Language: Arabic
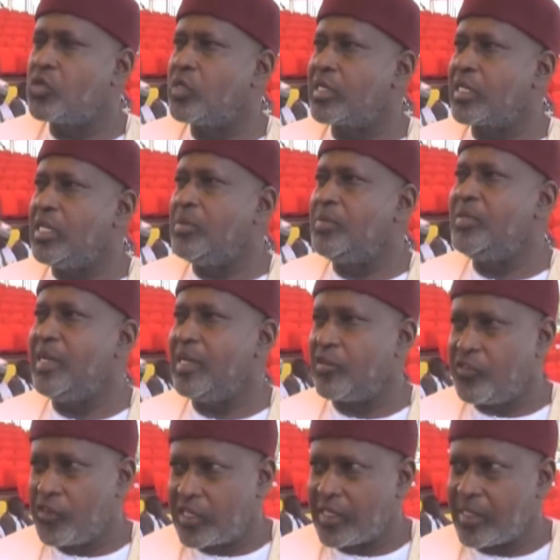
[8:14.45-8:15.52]
من غير
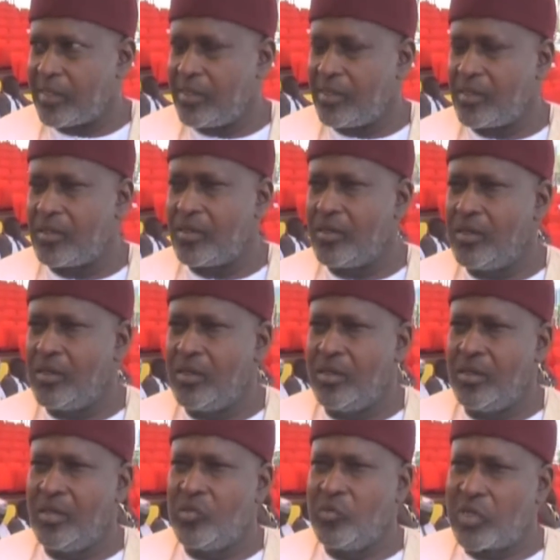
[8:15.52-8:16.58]
حرية لا
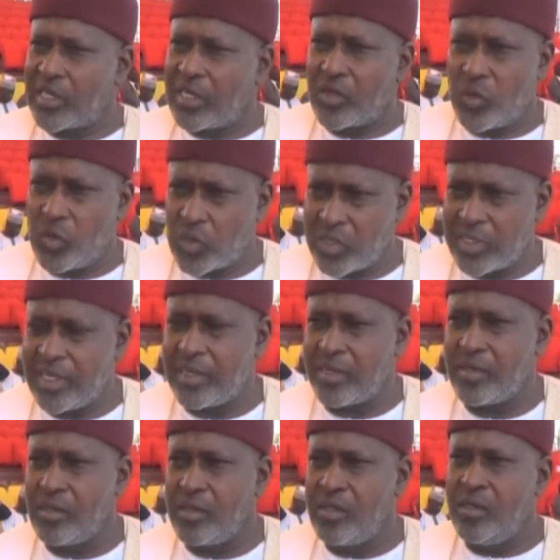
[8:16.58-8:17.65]
يمكن أن تتحقق
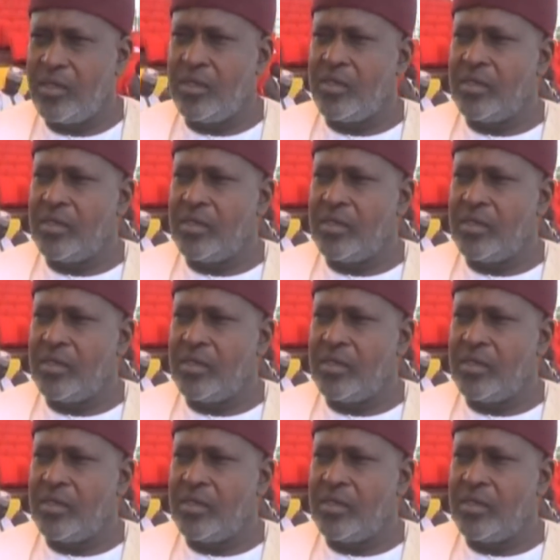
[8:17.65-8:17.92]
العدالة